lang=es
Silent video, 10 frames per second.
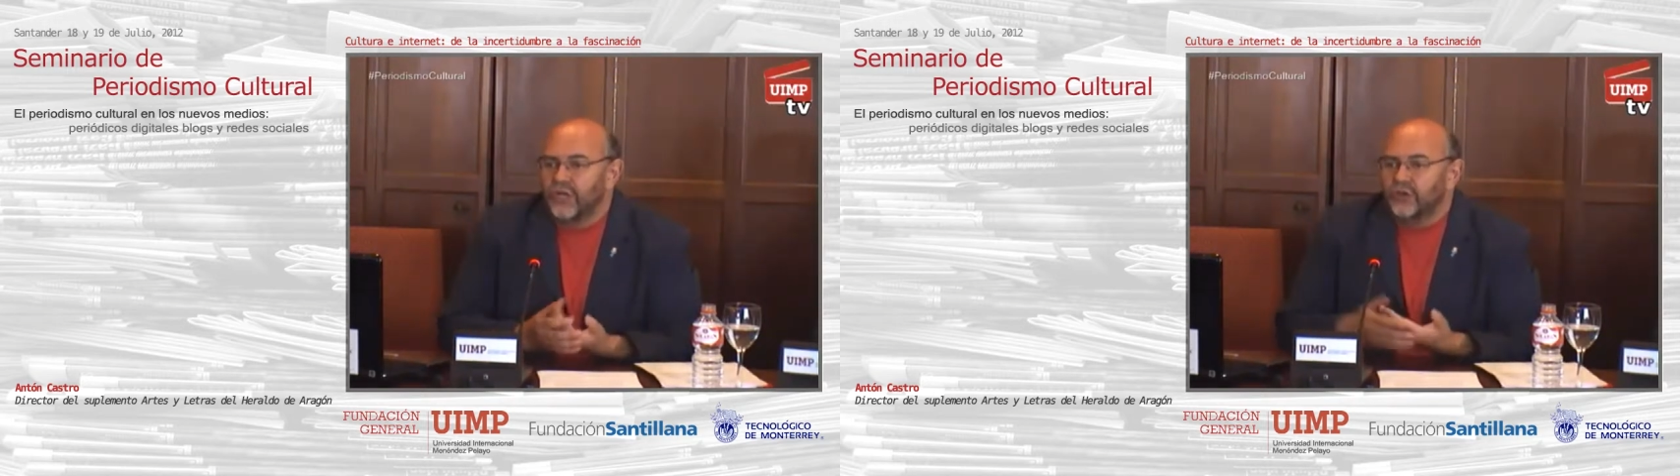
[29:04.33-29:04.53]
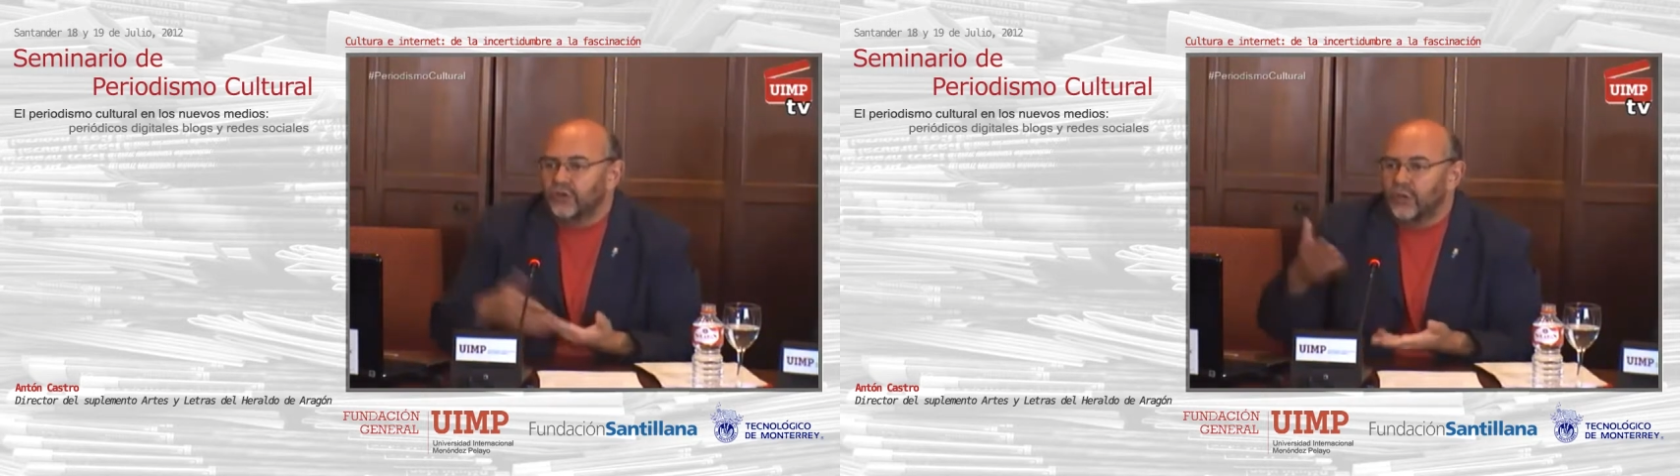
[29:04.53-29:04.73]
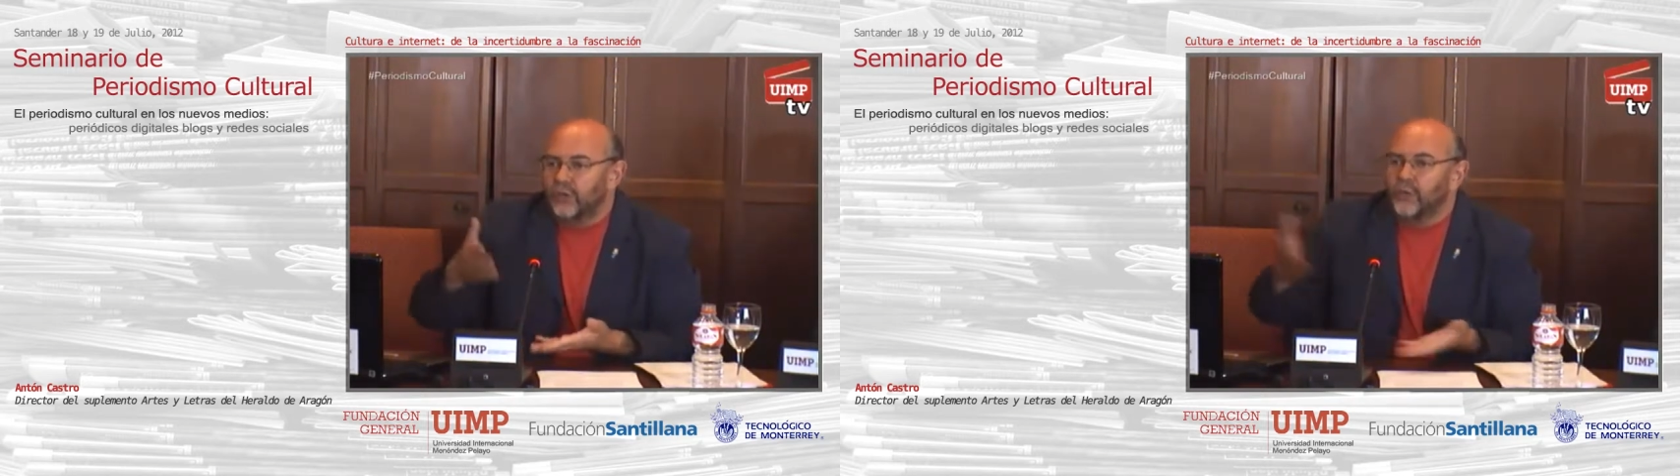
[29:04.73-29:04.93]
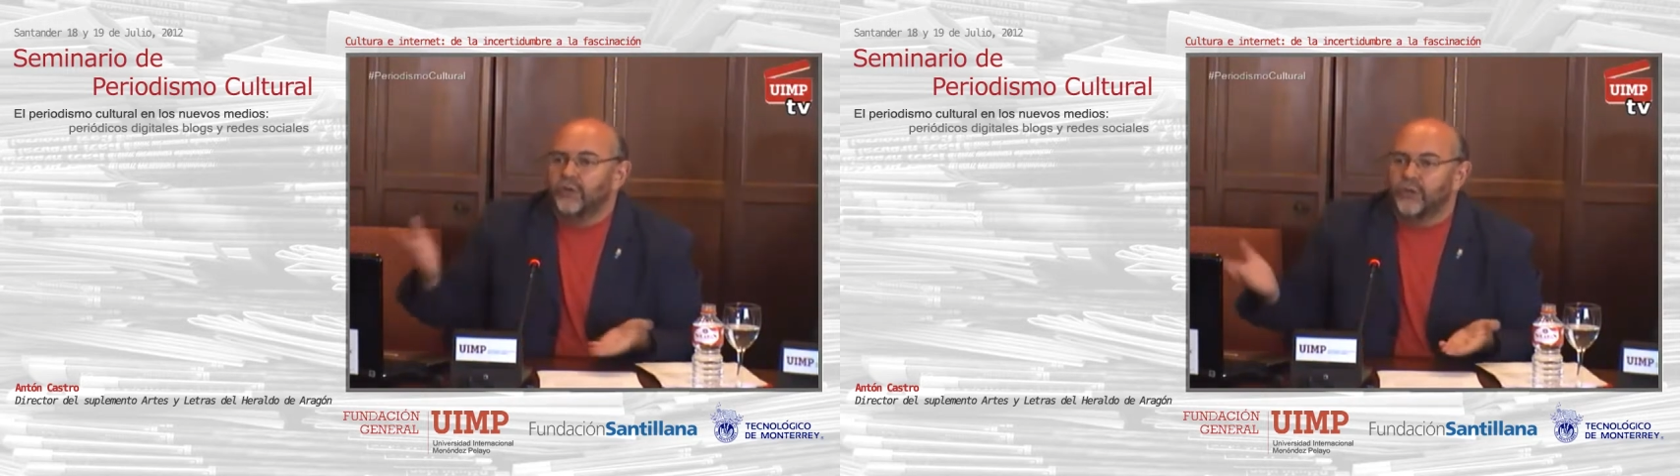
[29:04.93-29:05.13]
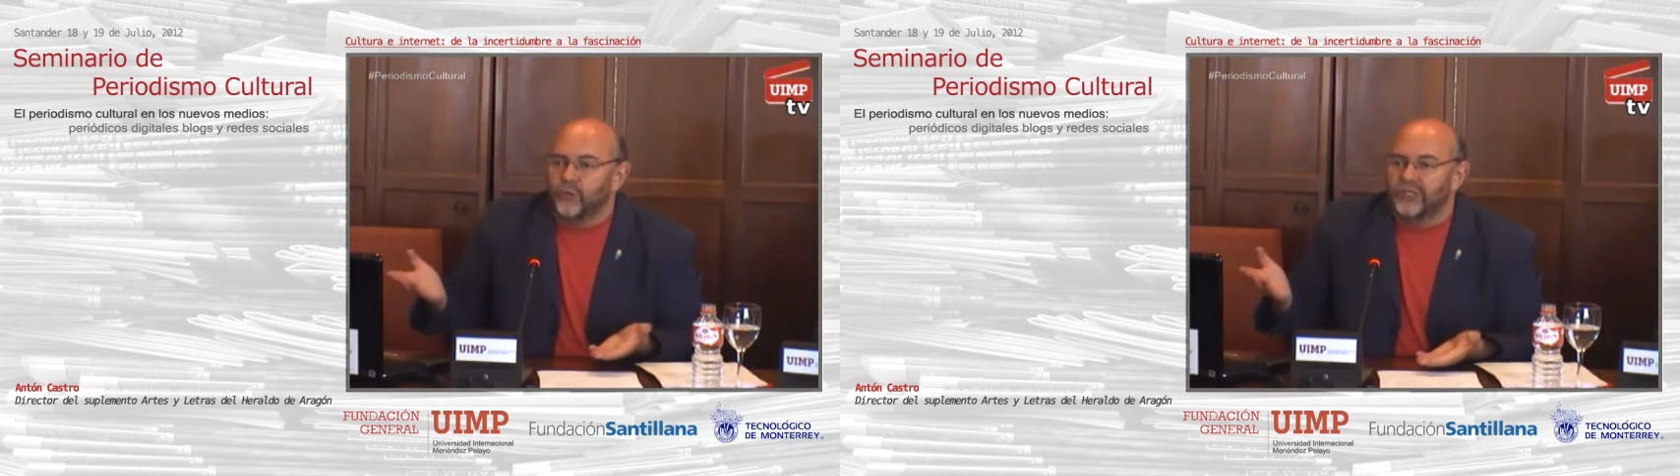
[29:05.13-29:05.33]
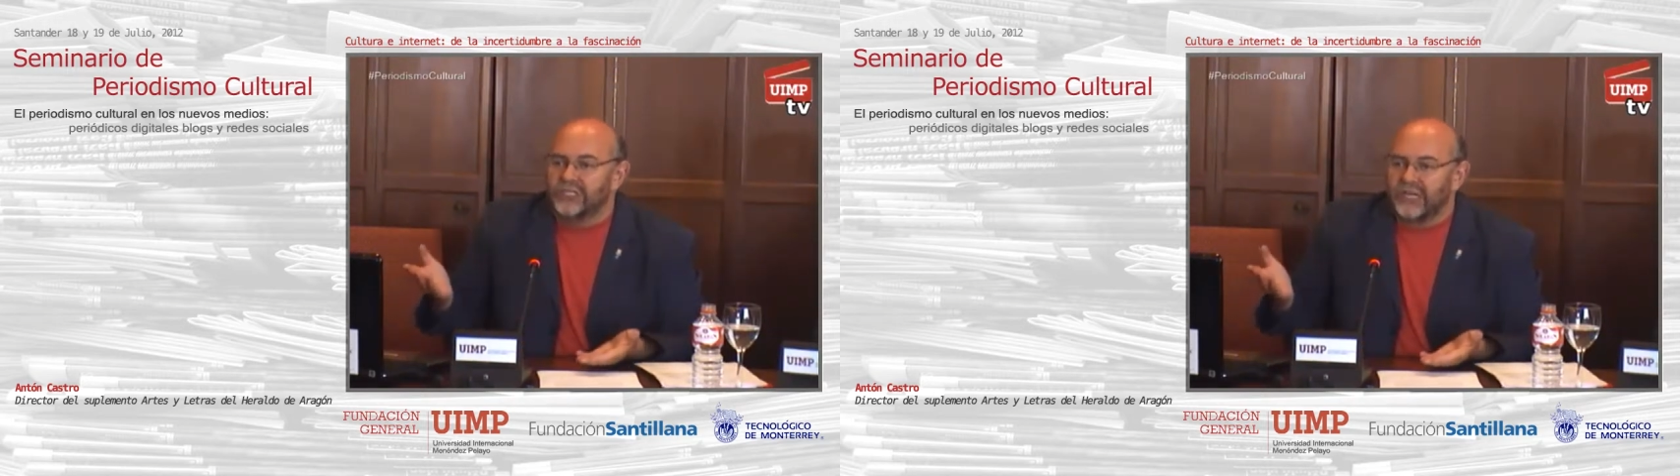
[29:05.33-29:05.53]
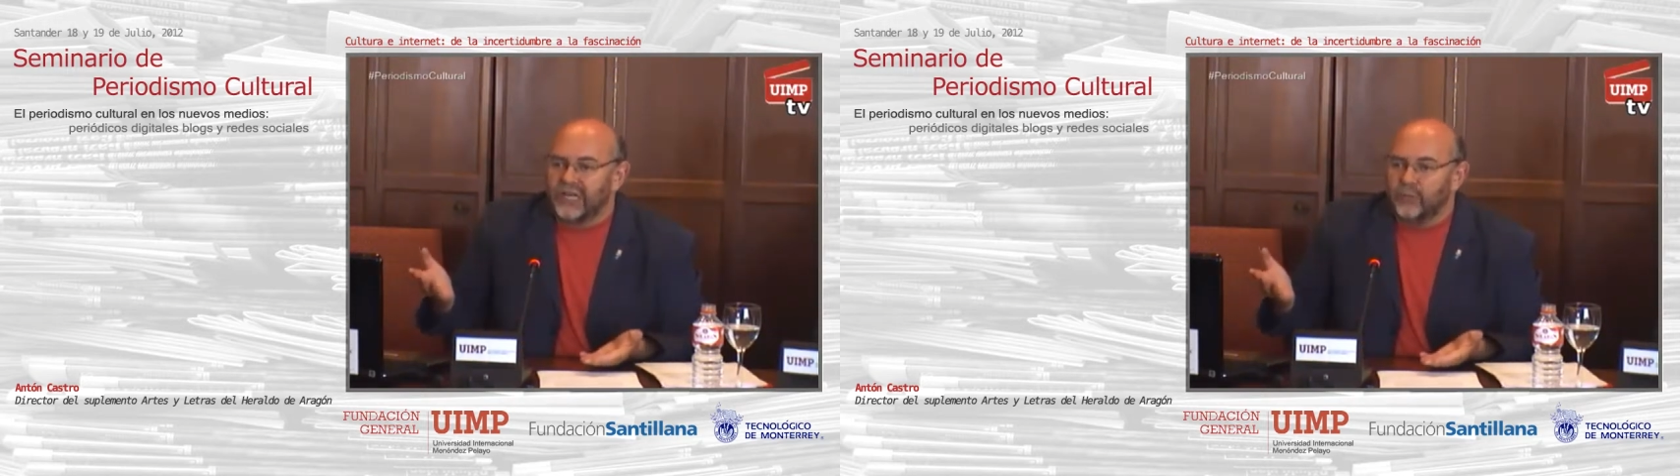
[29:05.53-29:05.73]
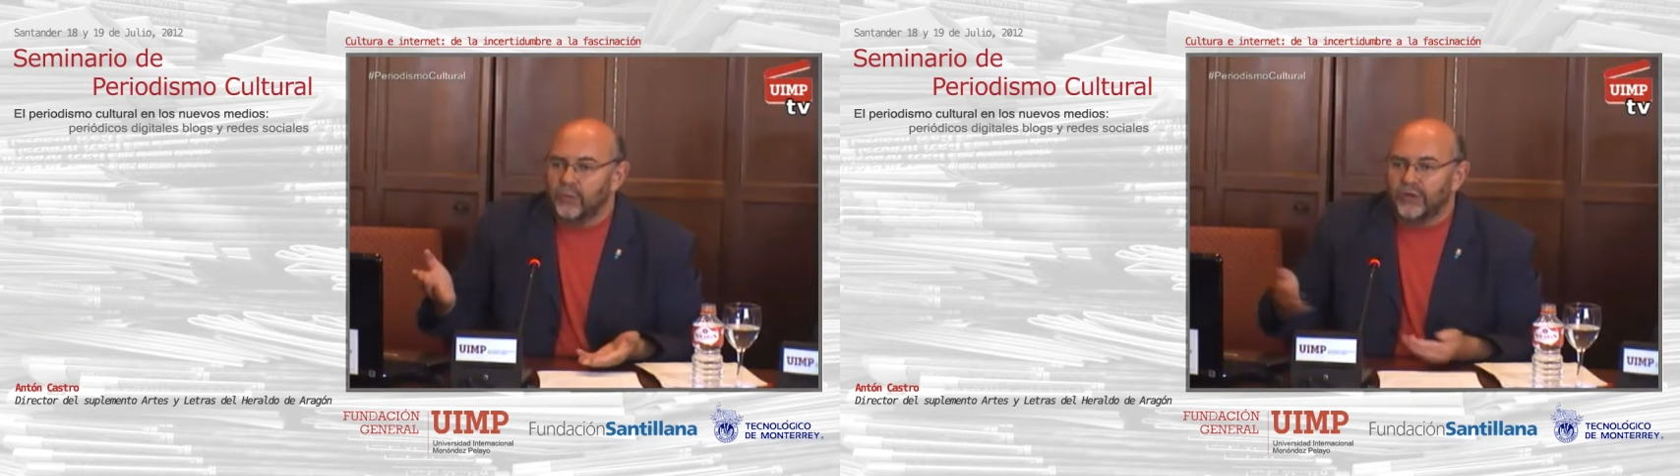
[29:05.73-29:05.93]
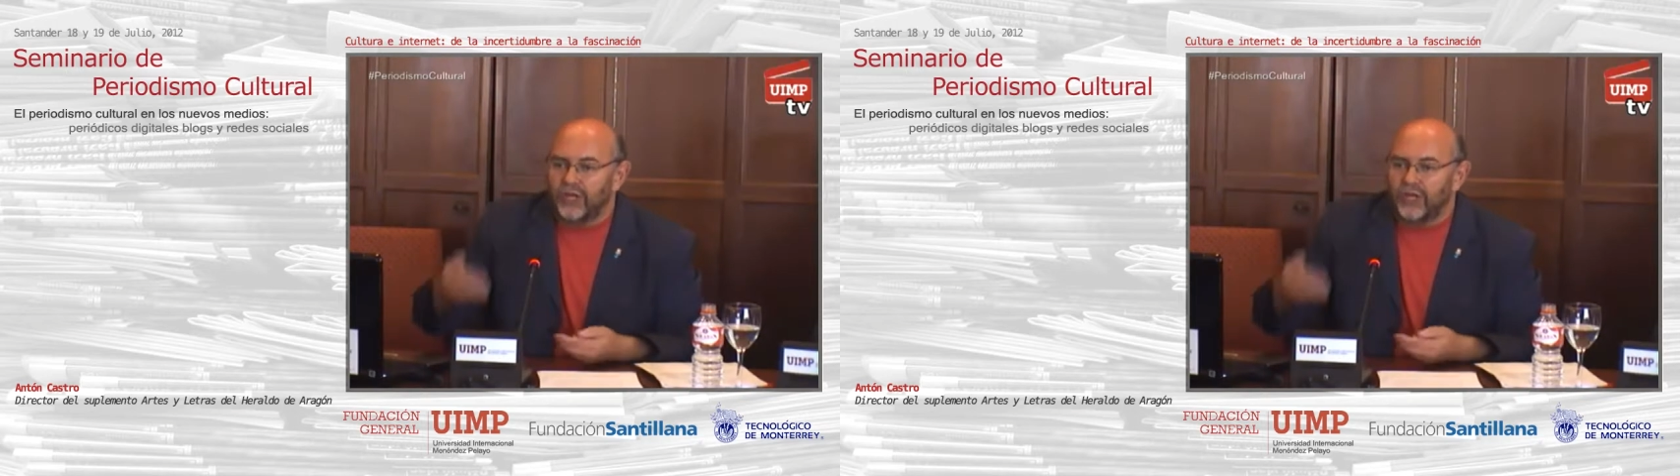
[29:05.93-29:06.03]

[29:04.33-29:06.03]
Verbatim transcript: y yo no le voy a poner puertas al campo.